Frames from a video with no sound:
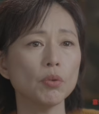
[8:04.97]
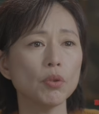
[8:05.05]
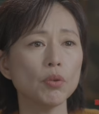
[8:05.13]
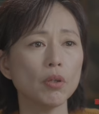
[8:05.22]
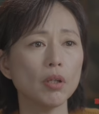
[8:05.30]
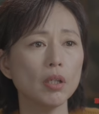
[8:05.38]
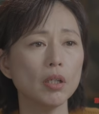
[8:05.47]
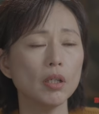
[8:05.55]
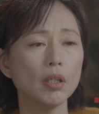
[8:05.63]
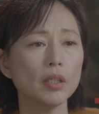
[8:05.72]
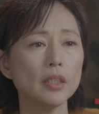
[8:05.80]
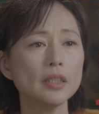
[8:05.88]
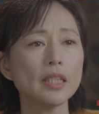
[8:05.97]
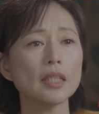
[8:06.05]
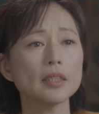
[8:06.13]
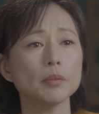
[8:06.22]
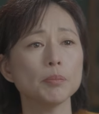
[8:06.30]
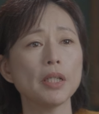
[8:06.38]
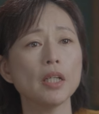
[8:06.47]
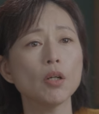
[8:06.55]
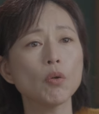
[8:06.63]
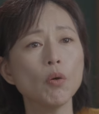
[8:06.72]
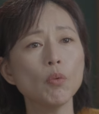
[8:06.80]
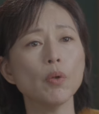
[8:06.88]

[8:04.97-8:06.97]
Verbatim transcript: 落落，一下子被人恭